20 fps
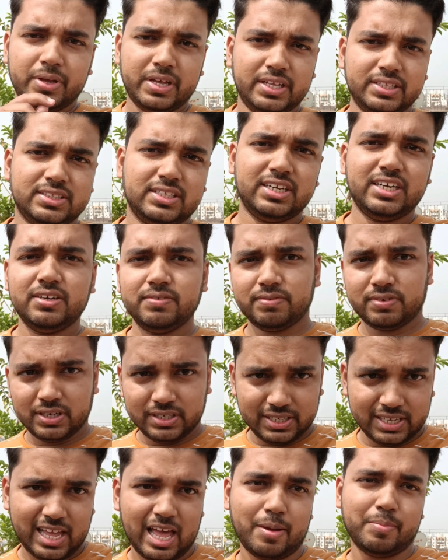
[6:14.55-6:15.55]
बेहतरीन
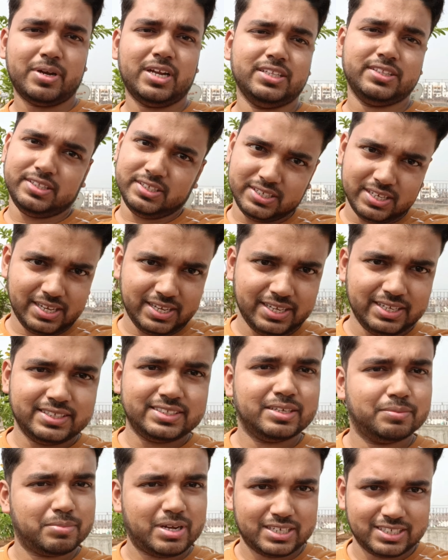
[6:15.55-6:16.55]
फ्रंट कैमरा दिया है
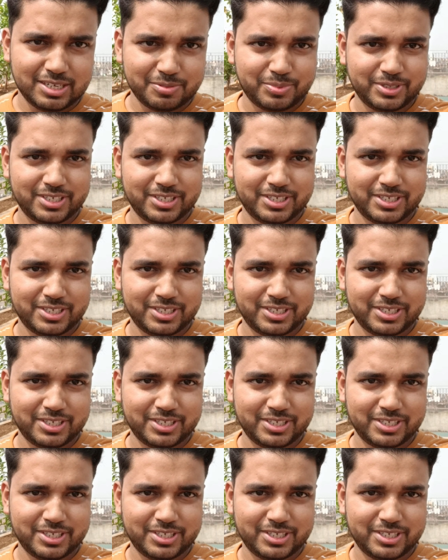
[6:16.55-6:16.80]
ये मानना